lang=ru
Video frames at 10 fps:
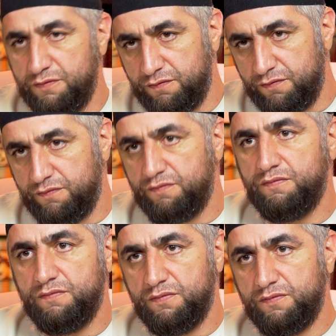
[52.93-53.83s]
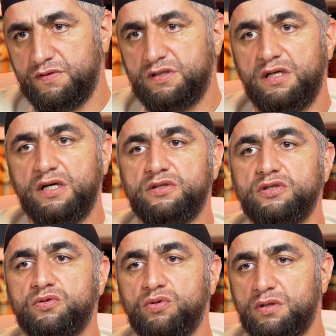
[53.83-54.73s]
выселяют
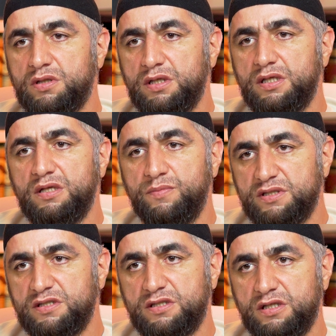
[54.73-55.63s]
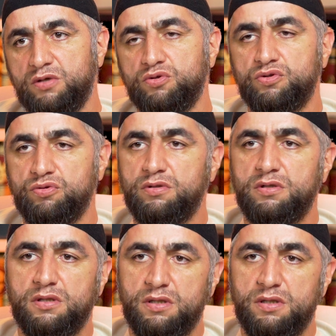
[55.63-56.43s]
из города или местности, где он живет,